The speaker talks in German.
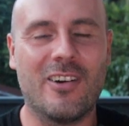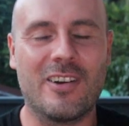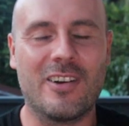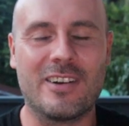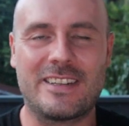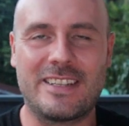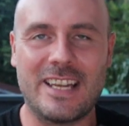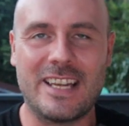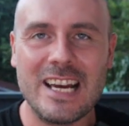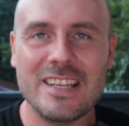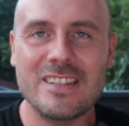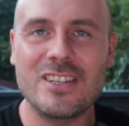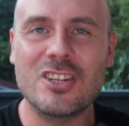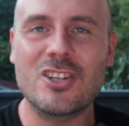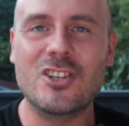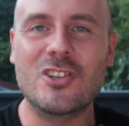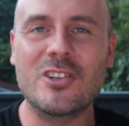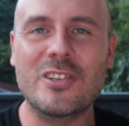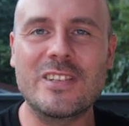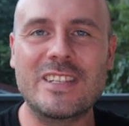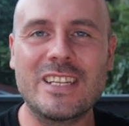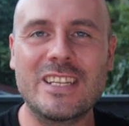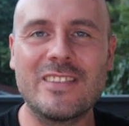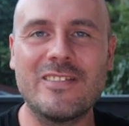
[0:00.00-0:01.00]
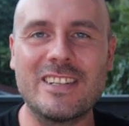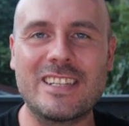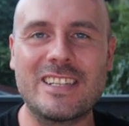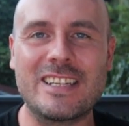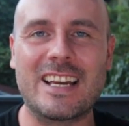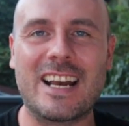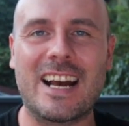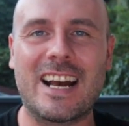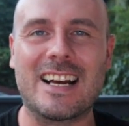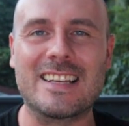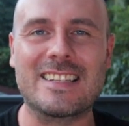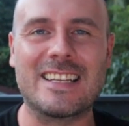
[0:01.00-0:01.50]
Und das ist schon ziemlich
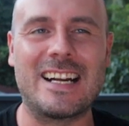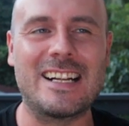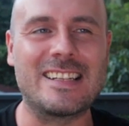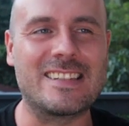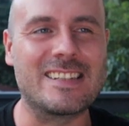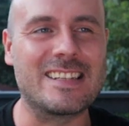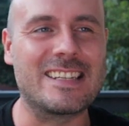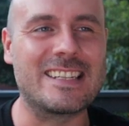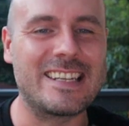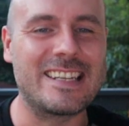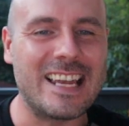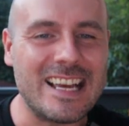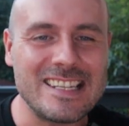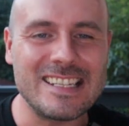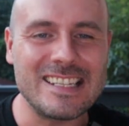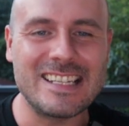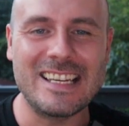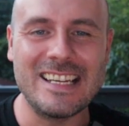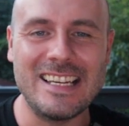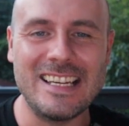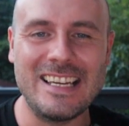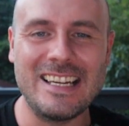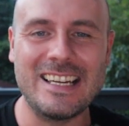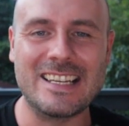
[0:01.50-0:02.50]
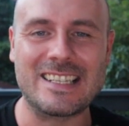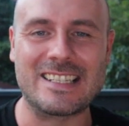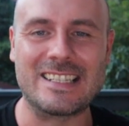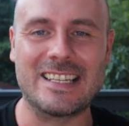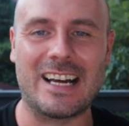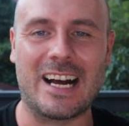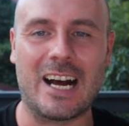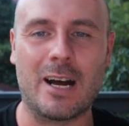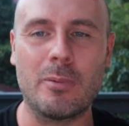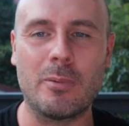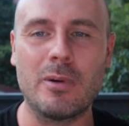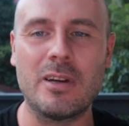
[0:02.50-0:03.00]
krass. Als ich das
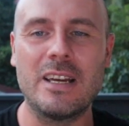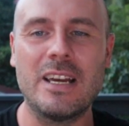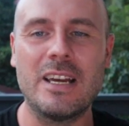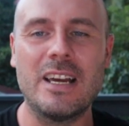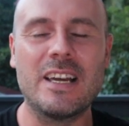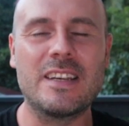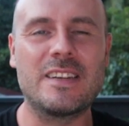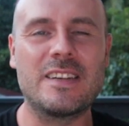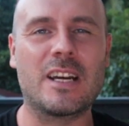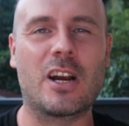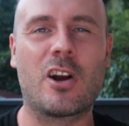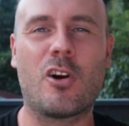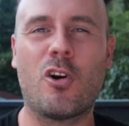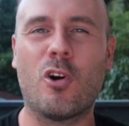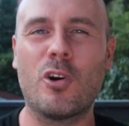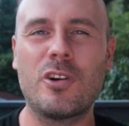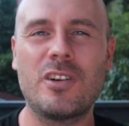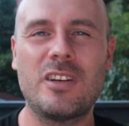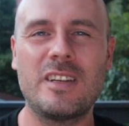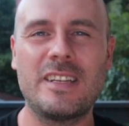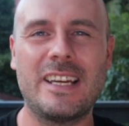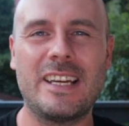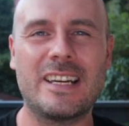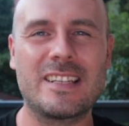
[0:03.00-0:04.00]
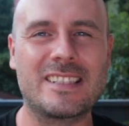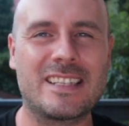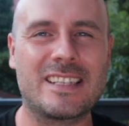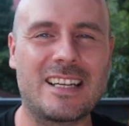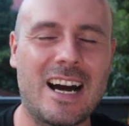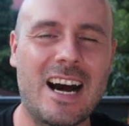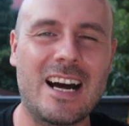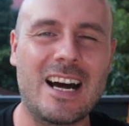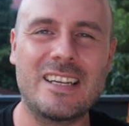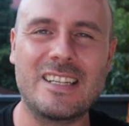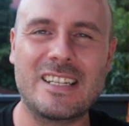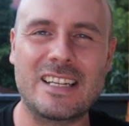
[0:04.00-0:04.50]
gelesen habe, da konnte ich erst
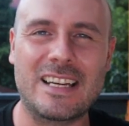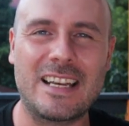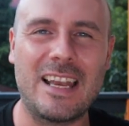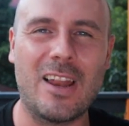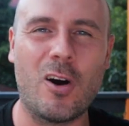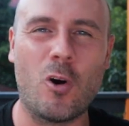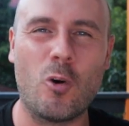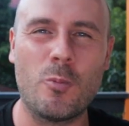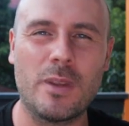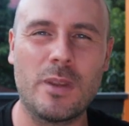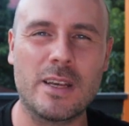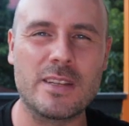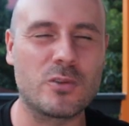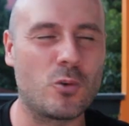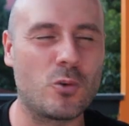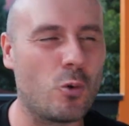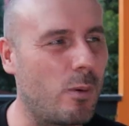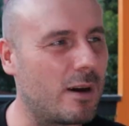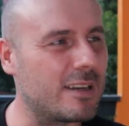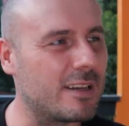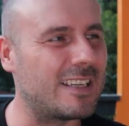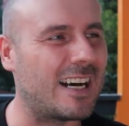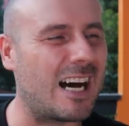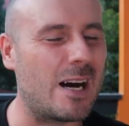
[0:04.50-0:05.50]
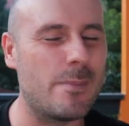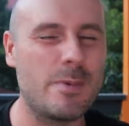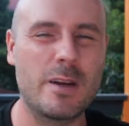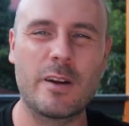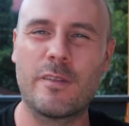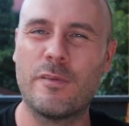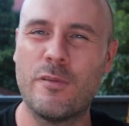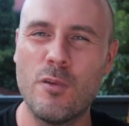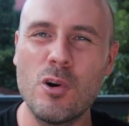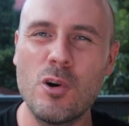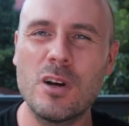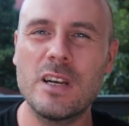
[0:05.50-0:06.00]
gar nicht glauben, dass Robert
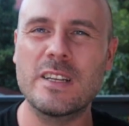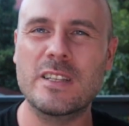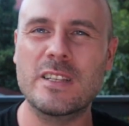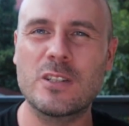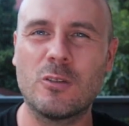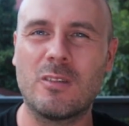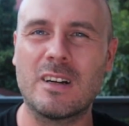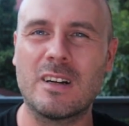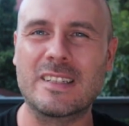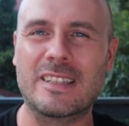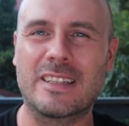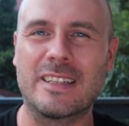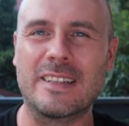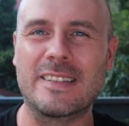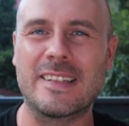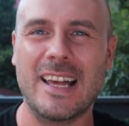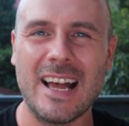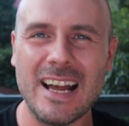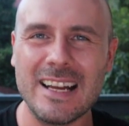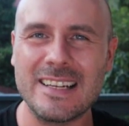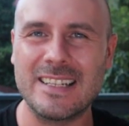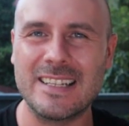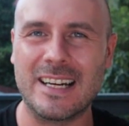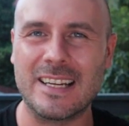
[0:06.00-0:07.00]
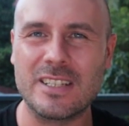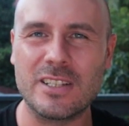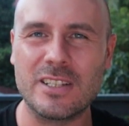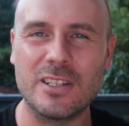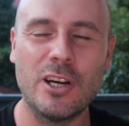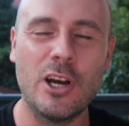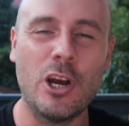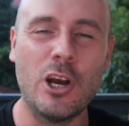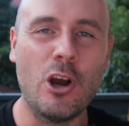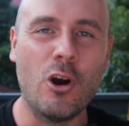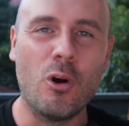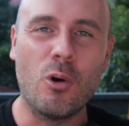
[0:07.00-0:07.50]
Habeck wirklich sowas gesagt
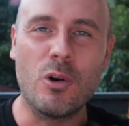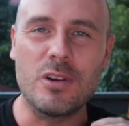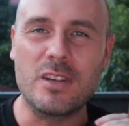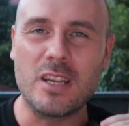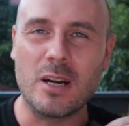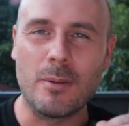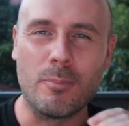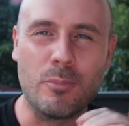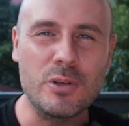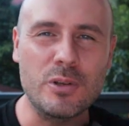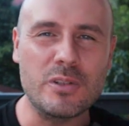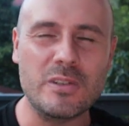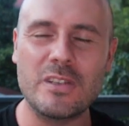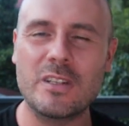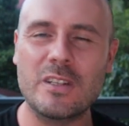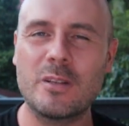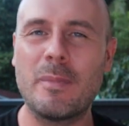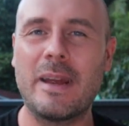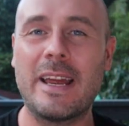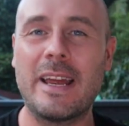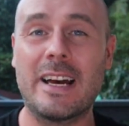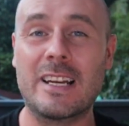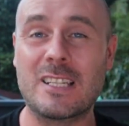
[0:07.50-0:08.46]
hatte. Und da musste ich mir